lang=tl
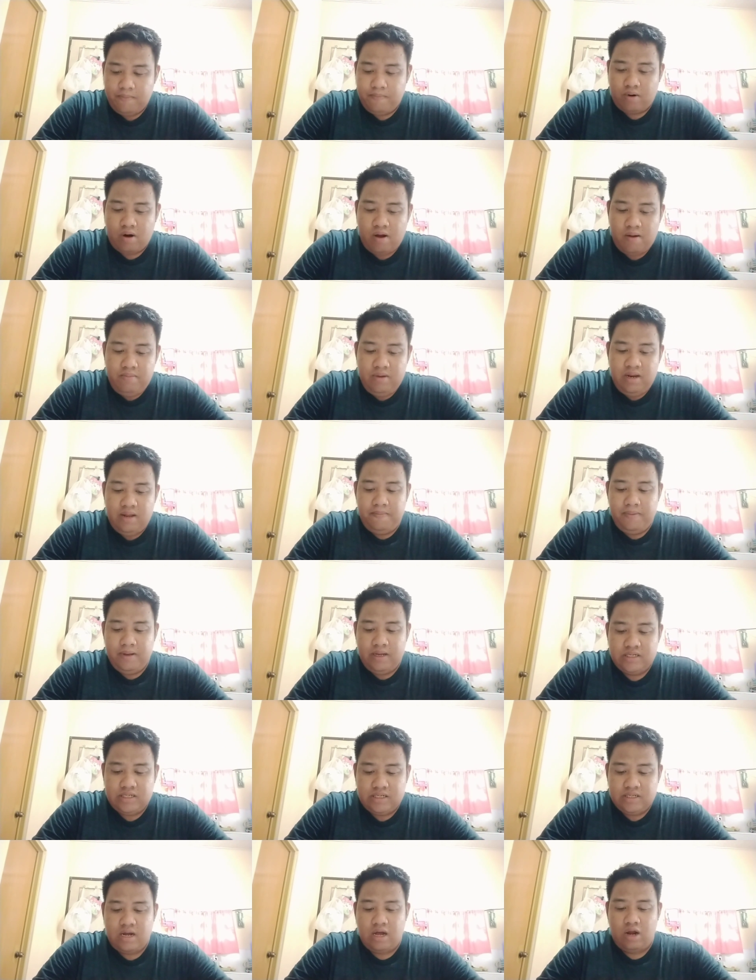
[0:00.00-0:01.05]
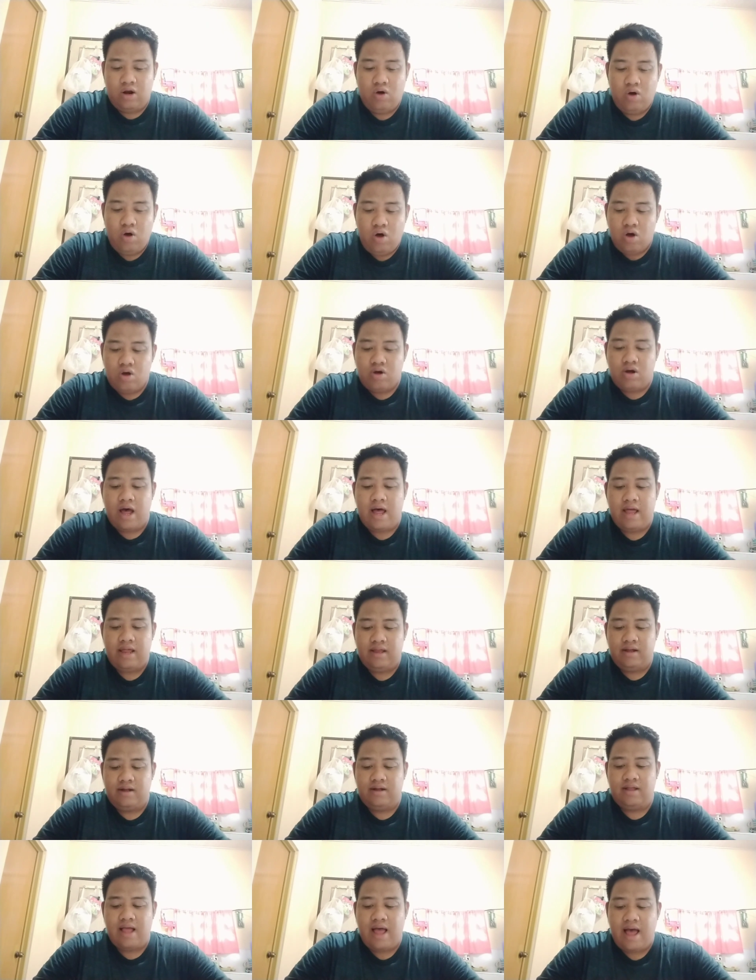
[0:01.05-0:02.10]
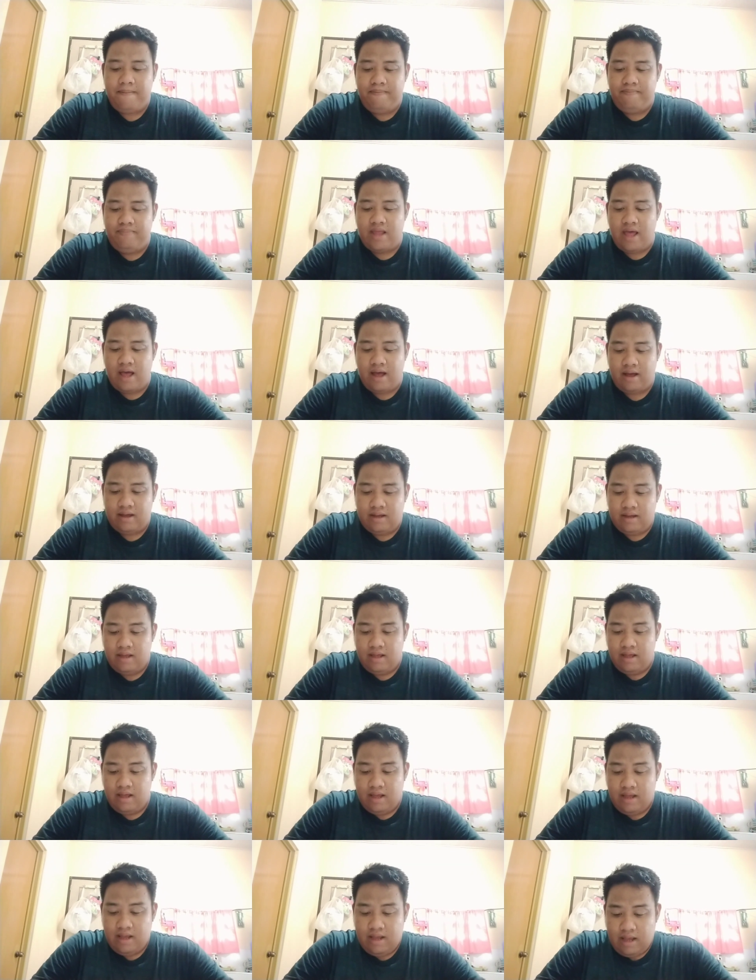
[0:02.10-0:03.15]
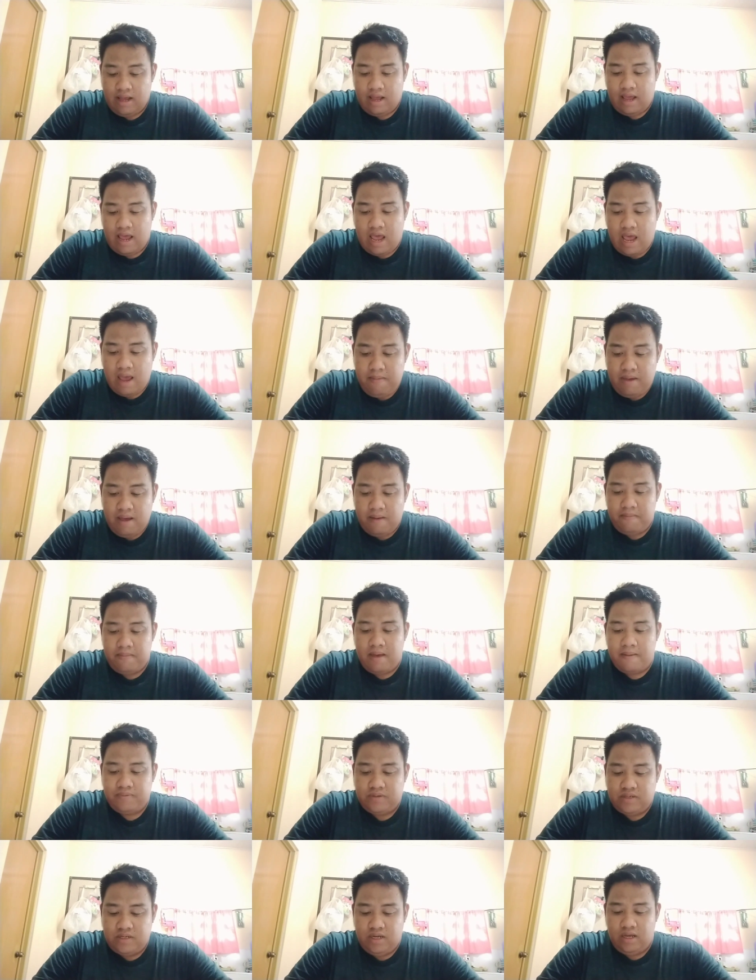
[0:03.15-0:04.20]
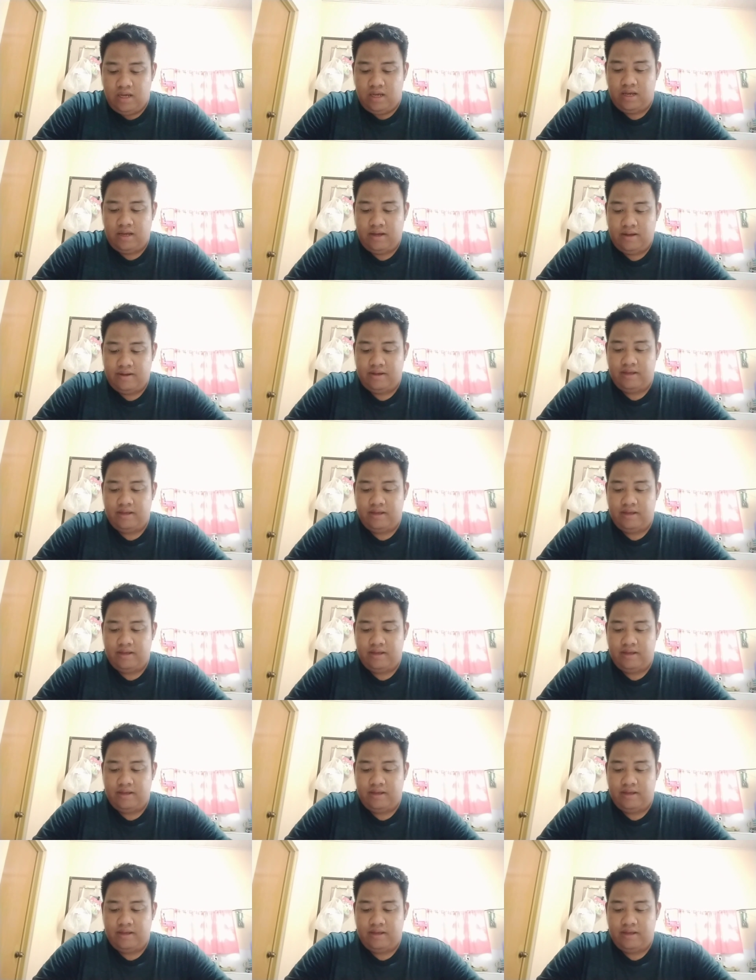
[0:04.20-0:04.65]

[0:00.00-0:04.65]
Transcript: from Libis Caloocan Club ng MMFC.